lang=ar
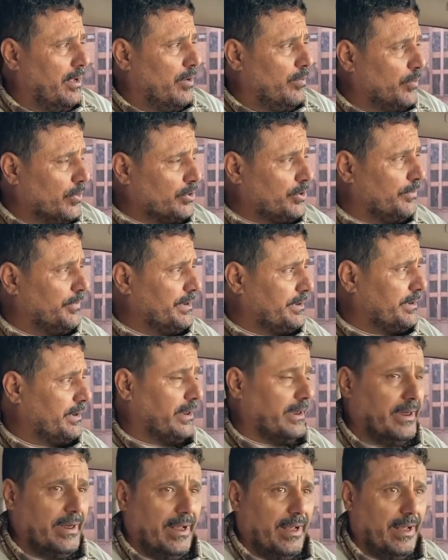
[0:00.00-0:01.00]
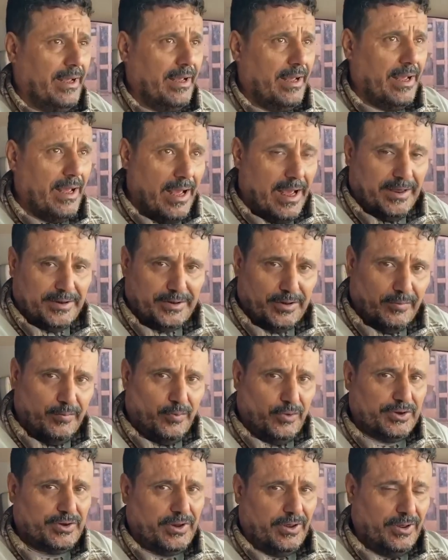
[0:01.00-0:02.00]
مش مشكله هاشم
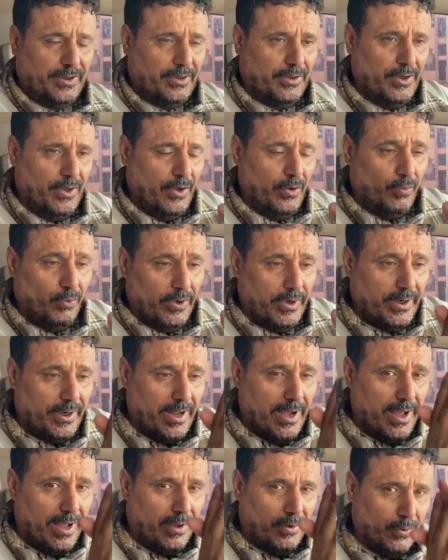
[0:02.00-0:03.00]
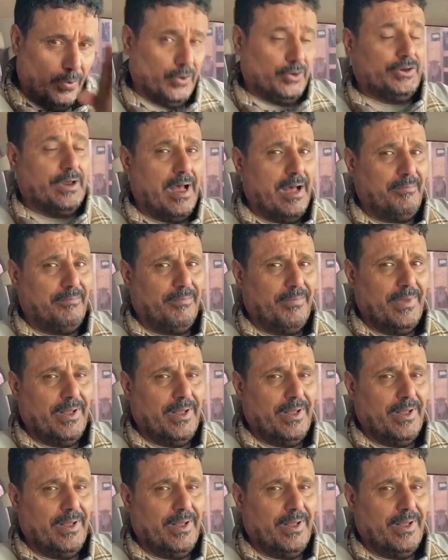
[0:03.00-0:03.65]
وصل ولا هشام